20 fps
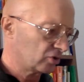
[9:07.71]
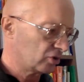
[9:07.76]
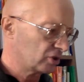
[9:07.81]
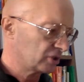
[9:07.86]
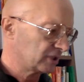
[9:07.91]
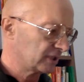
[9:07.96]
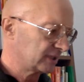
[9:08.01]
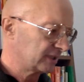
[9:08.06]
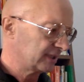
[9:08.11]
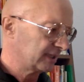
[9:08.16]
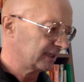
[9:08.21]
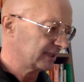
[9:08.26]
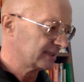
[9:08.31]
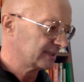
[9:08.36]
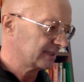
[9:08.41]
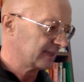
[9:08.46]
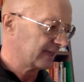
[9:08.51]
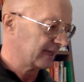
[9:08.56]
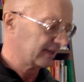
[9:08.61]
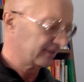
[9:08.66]
cosa ti
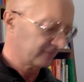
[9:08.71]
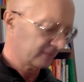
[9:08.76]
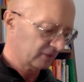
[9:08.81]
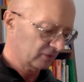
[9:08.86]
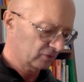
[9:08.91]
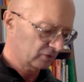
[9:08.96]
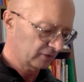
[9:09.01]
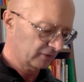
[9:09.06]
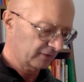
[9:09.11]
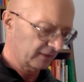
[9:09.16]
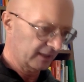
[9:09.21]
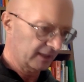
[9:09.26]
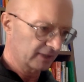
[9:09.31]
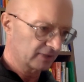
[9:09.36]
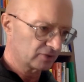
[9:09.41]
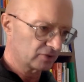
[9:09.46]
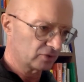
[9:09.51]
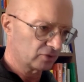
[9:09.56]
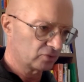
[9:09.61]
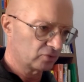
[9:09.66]
riserva
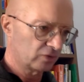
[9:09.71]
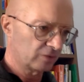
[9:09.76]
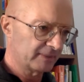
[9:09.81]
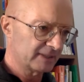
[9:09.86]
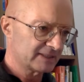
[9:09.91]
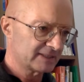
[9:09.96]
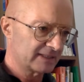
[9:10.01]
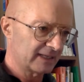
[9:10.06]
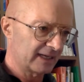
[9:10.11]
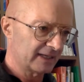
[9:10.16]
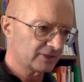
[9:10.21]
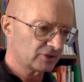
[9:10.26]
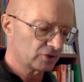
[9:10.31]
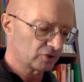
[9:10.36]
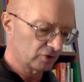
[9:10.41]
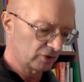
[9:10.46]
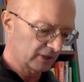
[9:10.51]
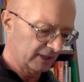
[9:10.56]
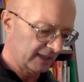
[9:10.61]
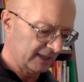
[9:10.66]
l'universo, il tuo
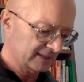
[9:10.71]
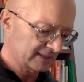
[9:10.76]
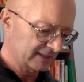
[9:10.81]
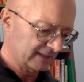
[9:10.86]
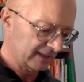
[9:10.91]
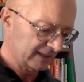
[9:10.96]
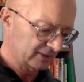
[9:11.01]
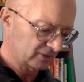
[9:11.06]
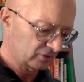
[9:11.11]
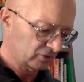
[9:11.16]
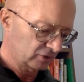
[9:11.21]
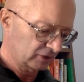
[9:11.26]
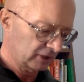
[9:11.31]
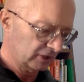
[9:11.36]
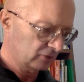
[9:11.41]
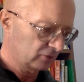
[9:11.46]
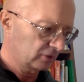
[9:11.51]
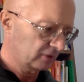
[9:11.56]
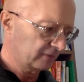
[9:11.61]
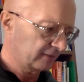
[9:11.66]
messaggio esatto
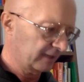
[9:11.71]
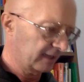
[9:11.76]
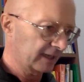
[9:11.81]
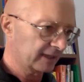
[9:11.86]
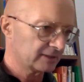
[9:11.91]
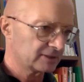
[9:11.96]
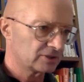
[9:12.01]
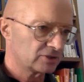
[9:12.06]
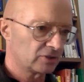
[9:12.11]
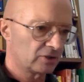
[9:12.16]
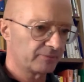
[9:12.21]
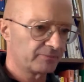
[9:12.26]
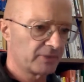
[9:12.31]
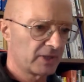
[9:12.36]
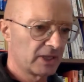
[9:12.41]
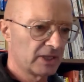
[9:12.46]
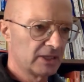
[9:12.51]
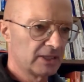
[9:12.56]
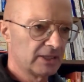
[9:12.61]
dall'universo.